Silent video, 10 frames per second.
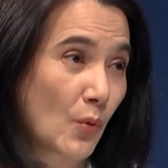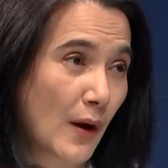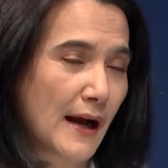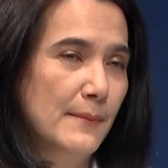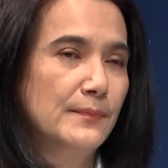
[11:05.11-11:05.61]

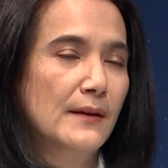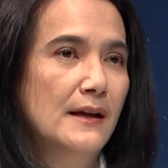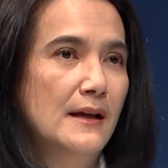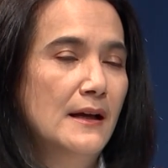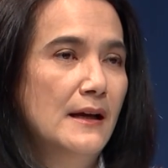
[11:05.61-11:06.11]

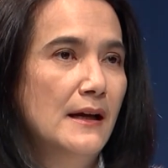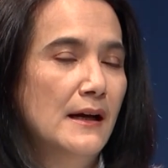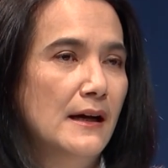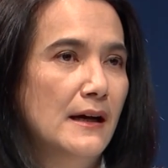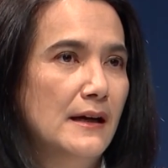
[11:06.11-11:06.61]

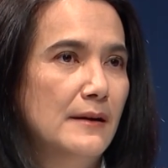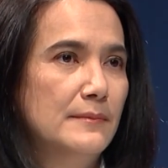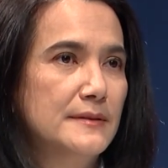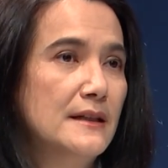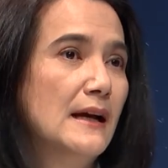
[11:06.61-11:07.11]

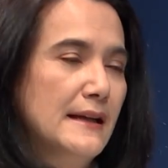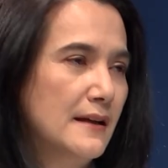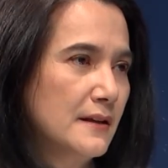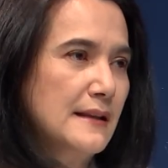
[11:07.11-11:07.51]
ว่าๆซึ่งอันนี้ก็